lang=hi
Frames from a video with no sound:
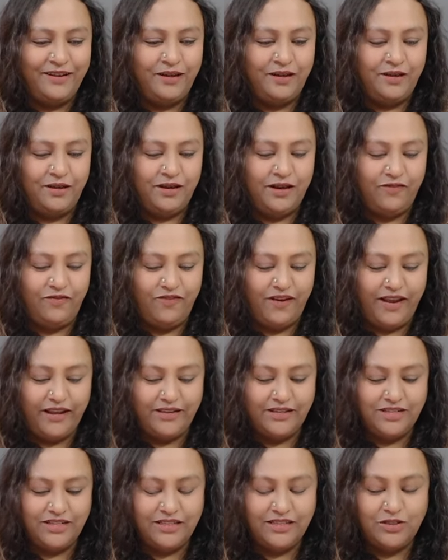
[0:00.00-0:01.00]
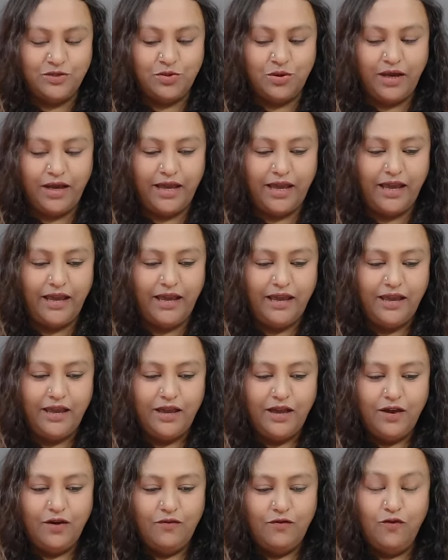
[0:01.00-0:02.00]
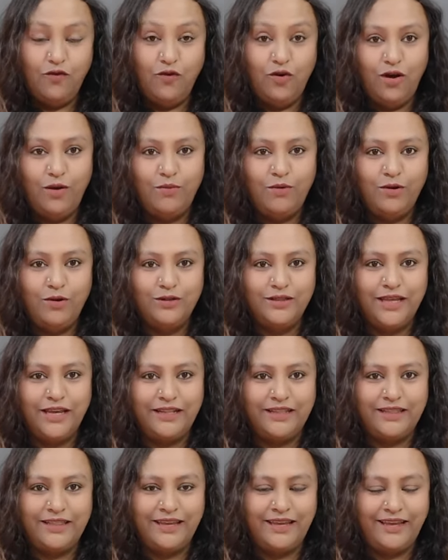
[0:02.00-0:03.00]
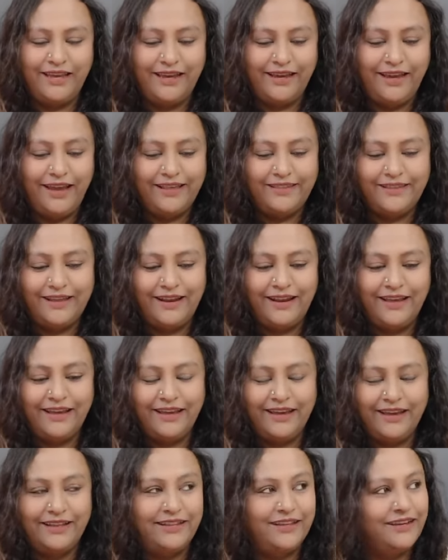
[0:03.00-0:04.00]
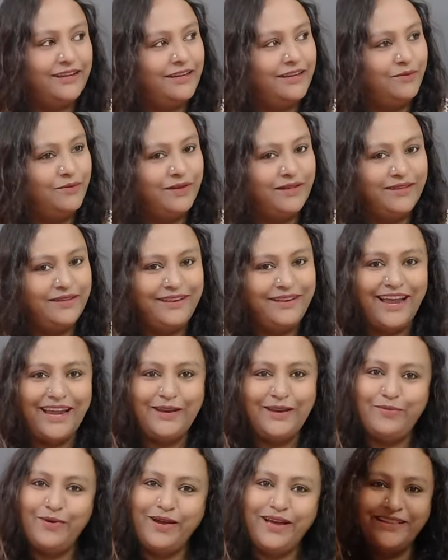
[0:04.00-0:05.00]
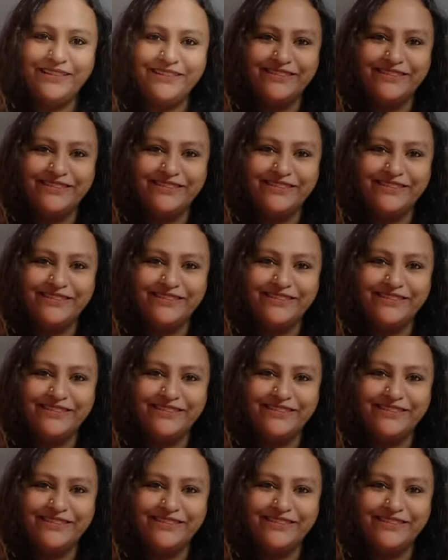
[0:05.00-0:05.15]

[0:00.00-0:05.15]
रिफ्लेक्शन जो है वो हम लोग देखते हैं कैसा लगेगा देखने में लाइट बंद